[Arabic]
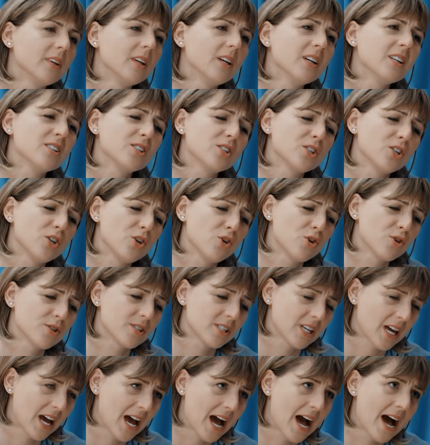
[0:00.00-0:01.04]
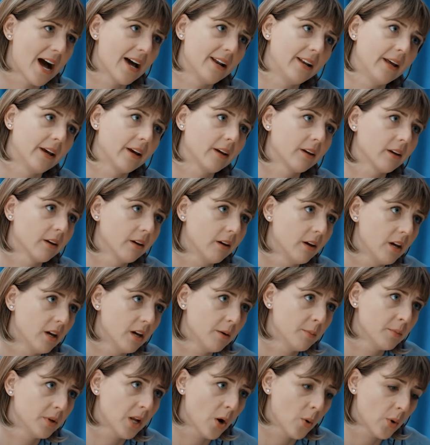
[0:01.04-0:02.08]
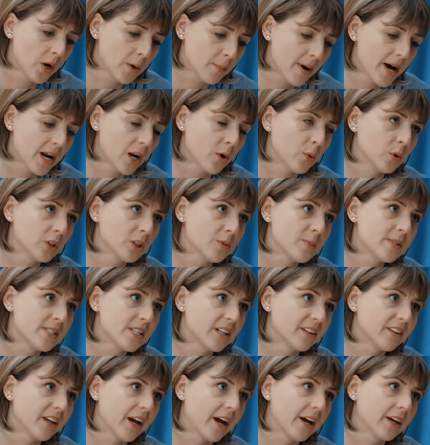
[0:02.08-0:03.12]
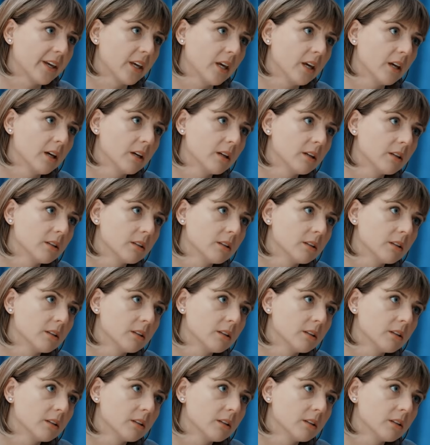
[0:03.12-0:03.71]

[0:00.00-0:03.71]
اكسكيوز حالك من أول امبارح وأنت بتزتي حكي